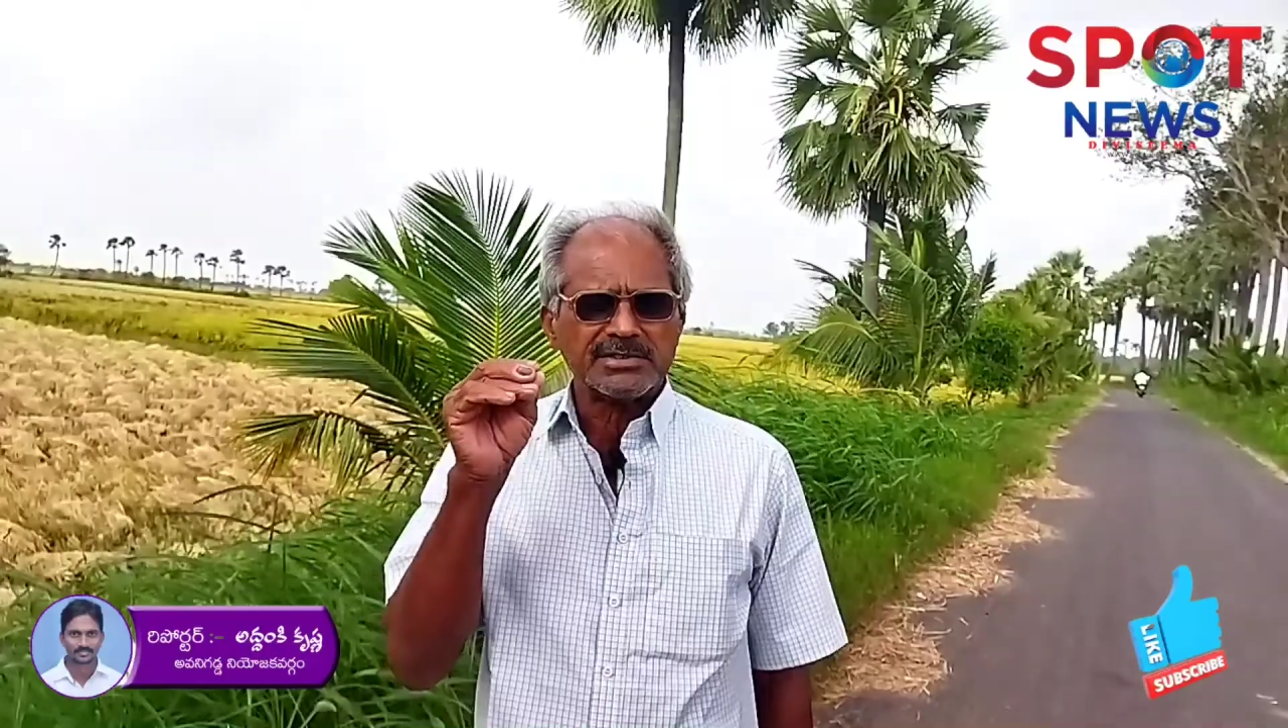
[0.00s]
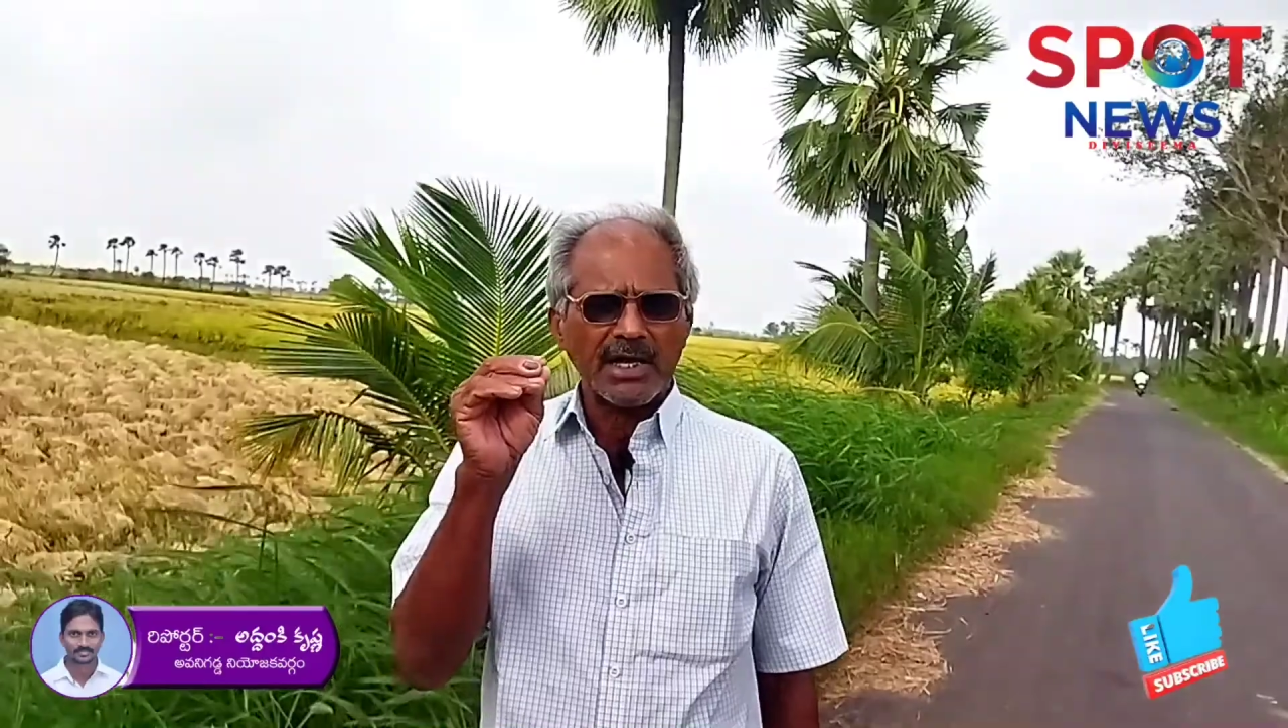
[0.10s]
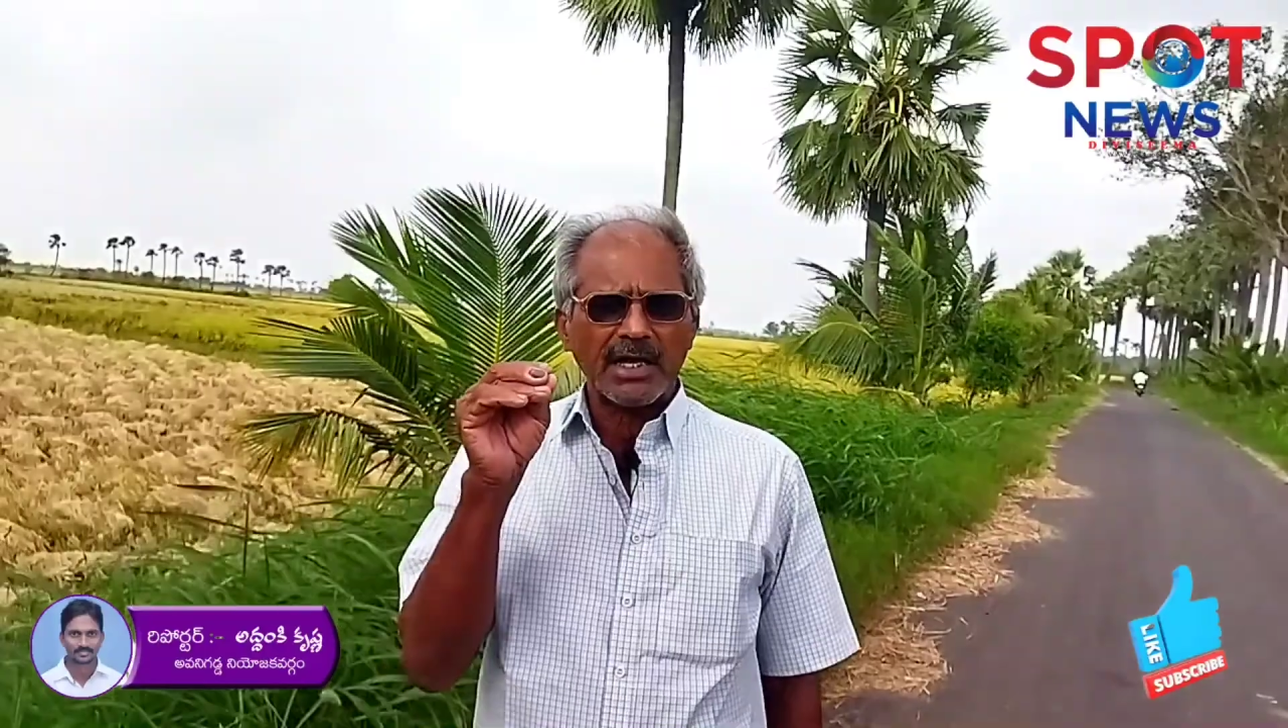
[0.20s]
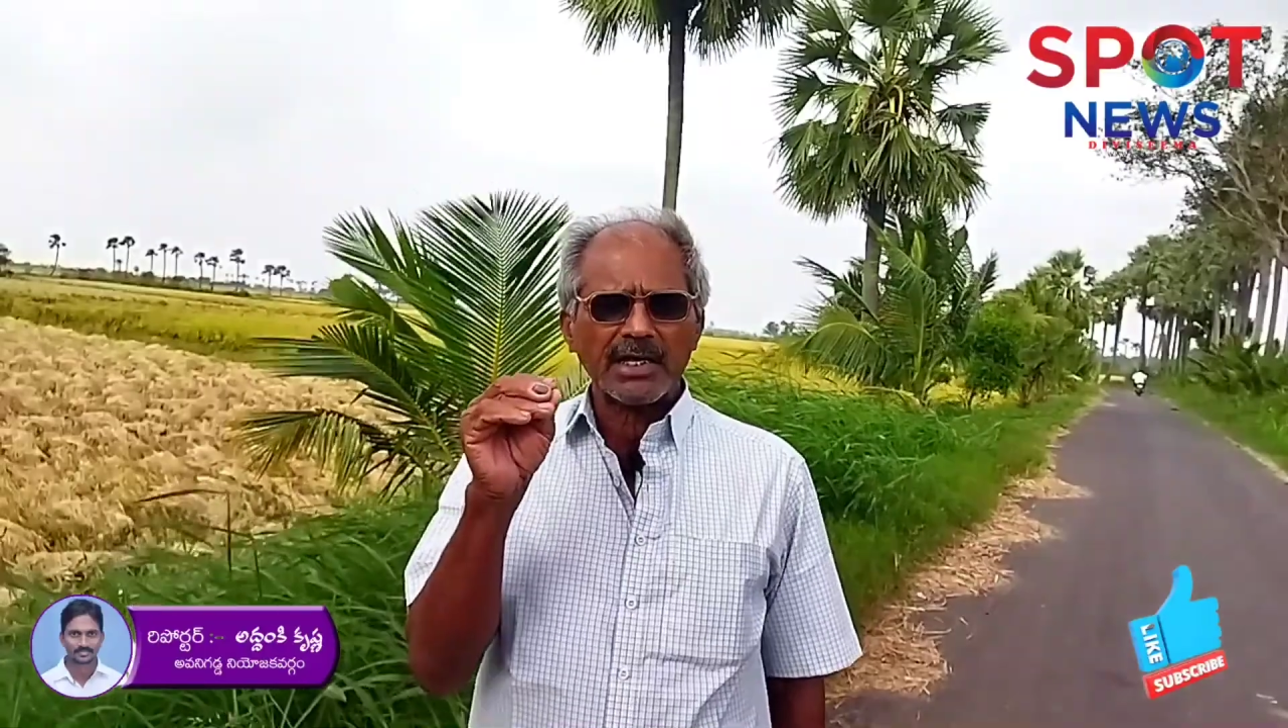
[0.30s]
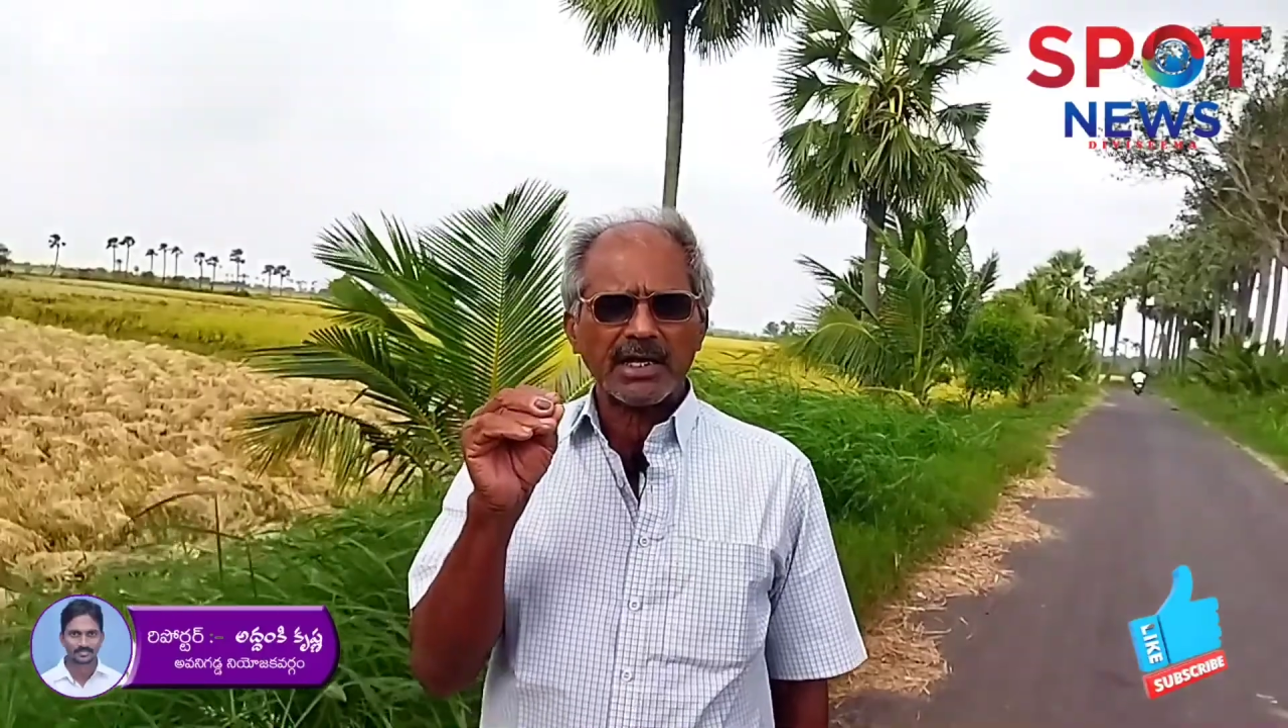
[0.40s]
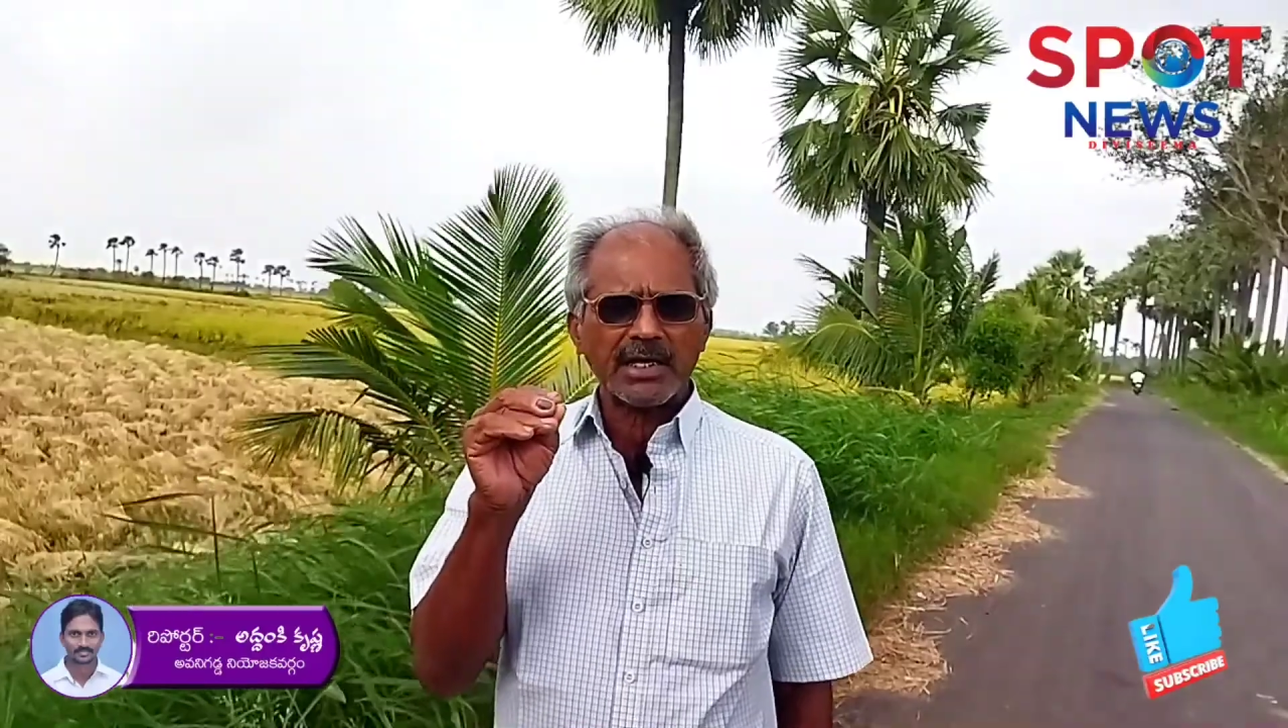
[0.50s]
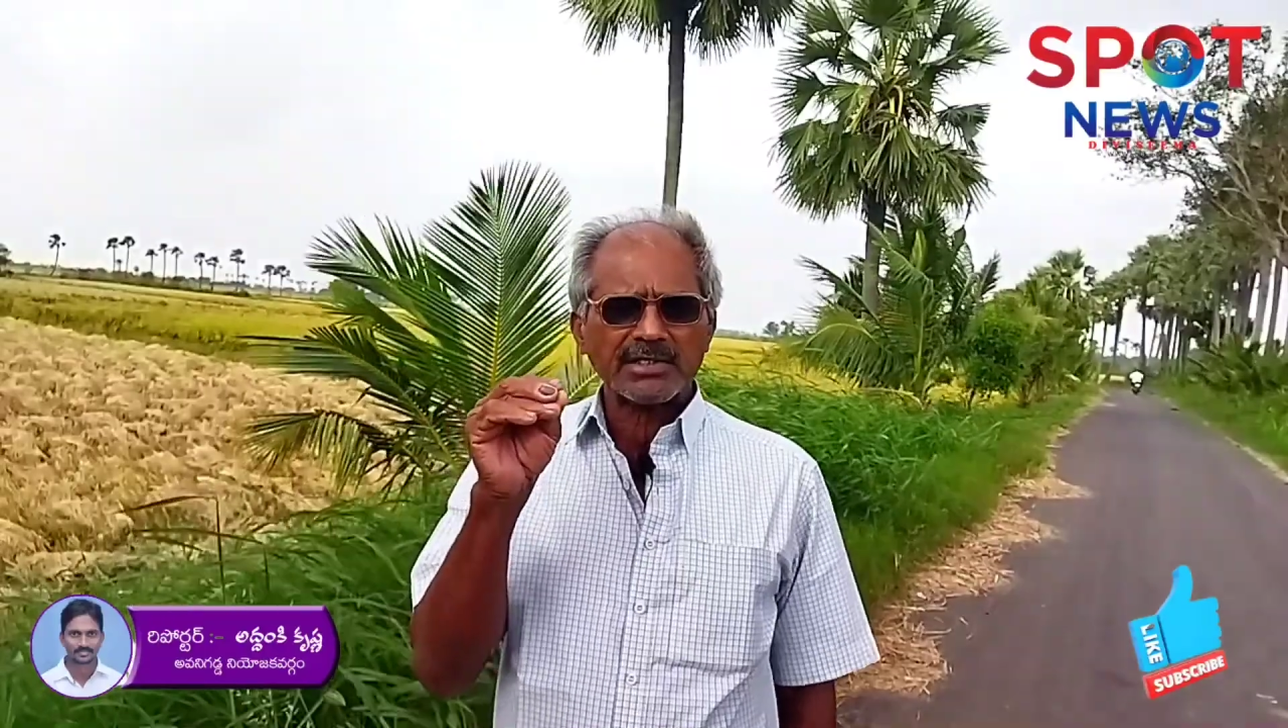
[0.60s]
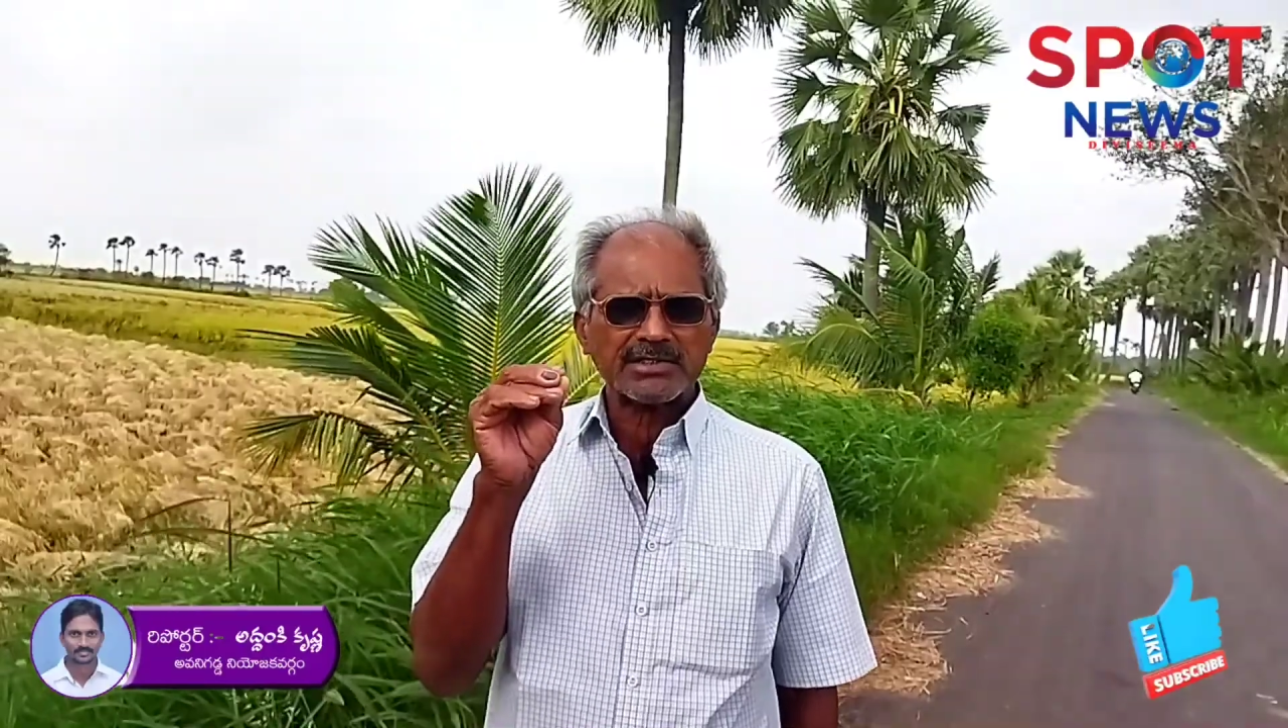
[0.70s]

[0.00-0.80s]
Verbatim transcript: జగన్ అన్న